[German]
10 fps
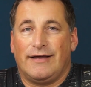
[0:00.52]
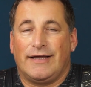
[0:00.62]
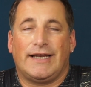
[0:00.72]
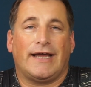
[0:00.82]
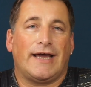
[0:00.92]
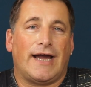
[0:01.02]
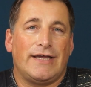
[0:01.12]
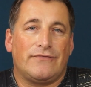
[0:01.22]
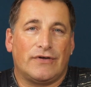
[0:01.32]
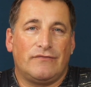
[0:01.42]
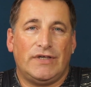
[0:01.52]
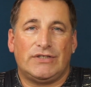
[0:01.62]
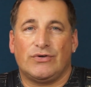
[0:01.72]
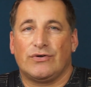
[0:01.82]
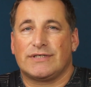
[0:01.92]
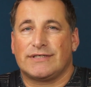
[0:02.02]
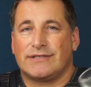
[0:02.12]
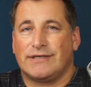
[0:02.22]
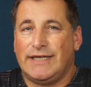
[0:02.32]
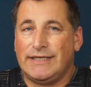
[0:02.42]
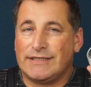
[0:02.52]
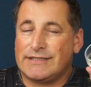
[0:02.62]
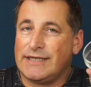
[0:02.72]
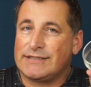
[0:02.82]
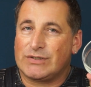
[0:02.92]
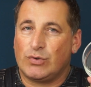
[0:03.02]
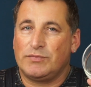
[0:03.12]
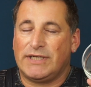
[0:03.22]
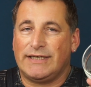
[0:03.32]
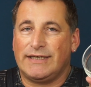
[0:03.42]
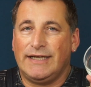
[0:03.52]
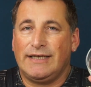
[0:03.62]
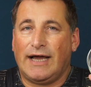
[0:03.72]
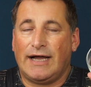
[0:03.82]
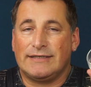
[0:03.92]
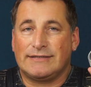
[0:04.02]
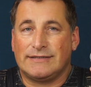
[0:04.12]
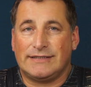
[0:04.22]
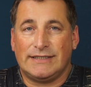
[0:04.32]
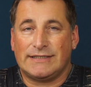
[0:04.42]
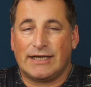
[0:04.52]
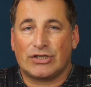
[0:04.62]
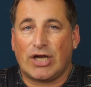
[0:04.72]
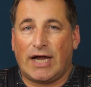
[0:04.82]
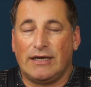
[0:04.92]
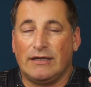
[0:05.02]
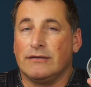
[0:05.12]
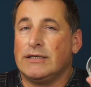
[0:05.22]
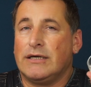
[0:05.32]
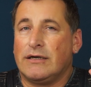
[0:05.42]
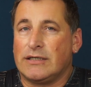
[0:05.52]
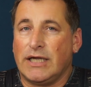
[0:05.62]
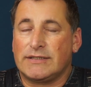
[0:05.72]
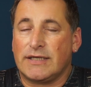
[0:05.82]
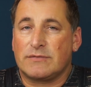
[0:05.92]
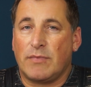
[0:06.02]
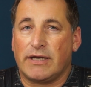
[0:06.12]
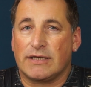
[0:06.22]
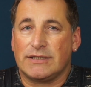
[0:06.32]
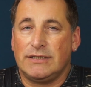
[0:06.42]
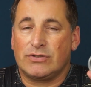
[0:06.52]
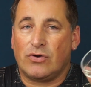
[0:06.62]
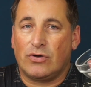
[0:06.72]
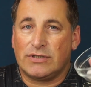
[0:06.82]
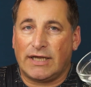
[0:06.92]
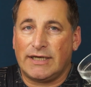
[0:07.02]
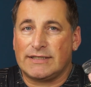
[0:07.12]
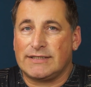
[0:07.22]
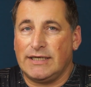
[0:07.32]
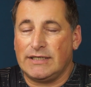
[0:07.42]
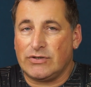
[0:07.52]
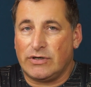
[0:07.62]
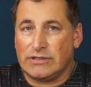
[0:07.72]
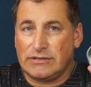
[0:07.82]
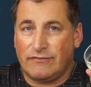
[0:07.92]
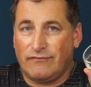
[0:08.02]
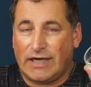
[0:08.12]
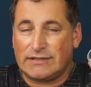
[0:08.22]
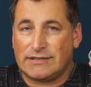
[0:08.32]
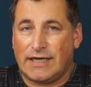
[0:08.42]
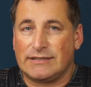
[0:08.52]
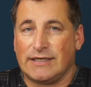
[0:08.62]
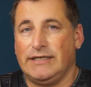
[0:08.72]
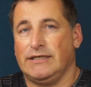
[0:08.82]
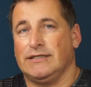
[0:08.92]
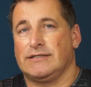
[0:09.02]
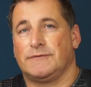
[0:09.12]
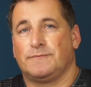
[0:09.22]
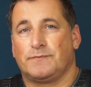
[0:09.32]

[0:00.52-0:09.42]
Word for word: In einer Reihe von Videos geht es jetzt um den Inhalt dieser Schale. Jetzt erstmal das Intro und dann erzähle ich euch, was da drin ist.